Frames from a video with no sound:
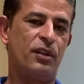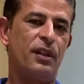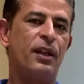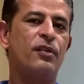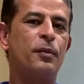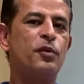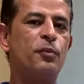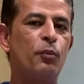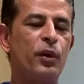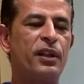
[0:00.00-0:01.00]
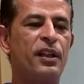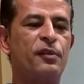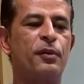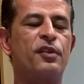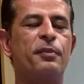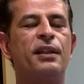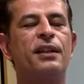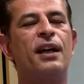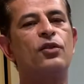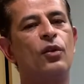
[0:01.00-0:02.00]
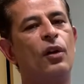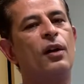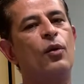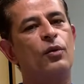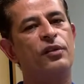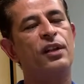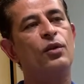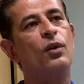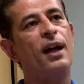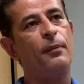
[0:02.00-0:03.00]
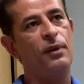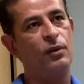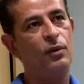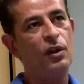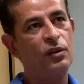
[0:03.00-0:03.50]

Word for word: Né? Nós temos muita responsabilidade de colocar o Cruzeiro no caminho